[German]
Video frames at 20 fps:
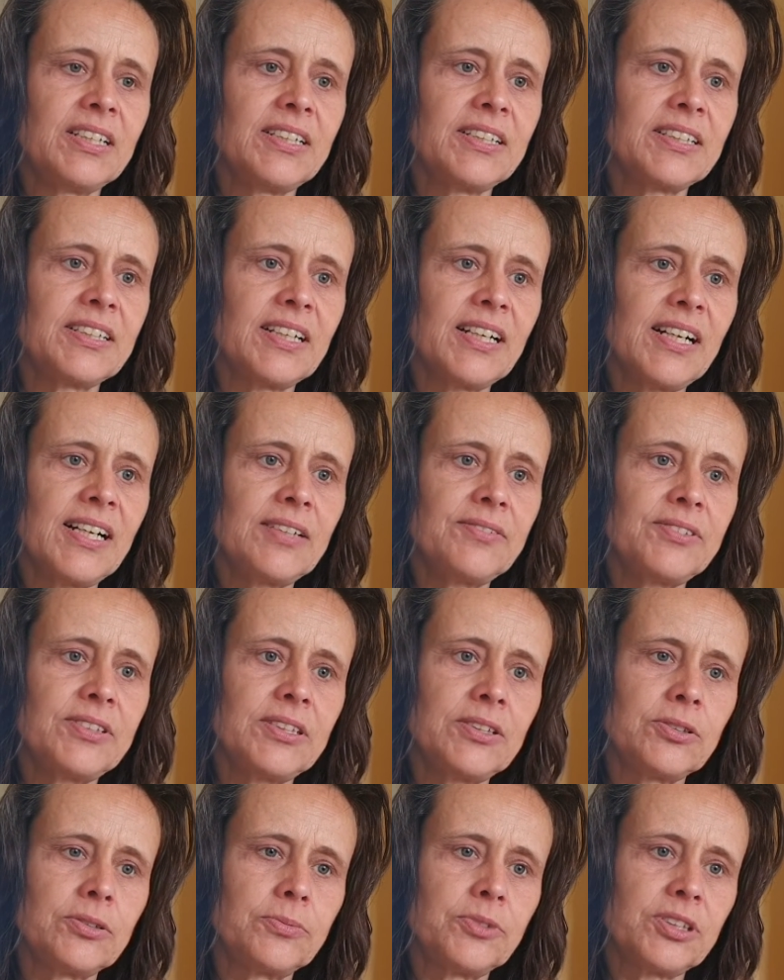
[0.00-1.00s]
Egal
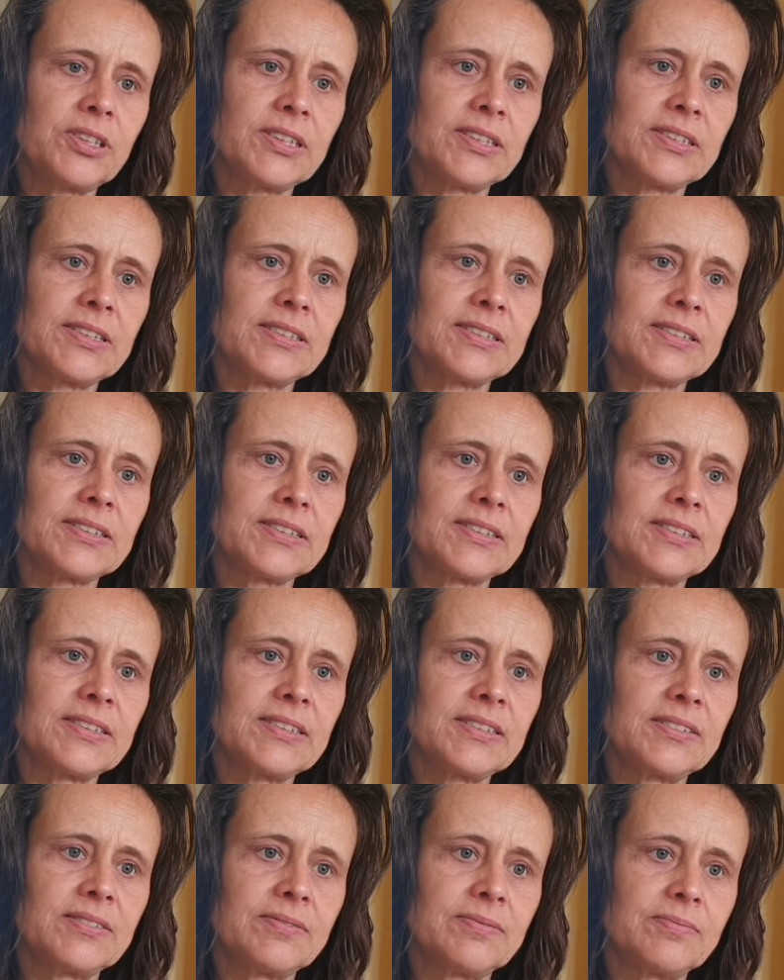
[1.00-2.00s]
wie die Umstände
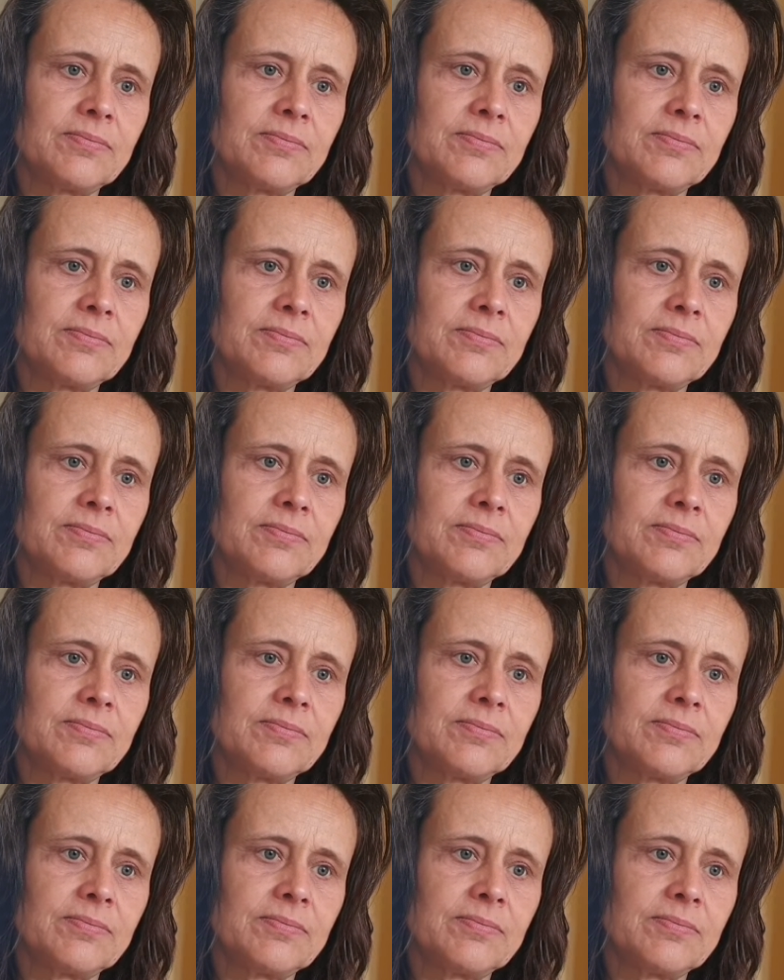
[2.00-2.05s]
sind.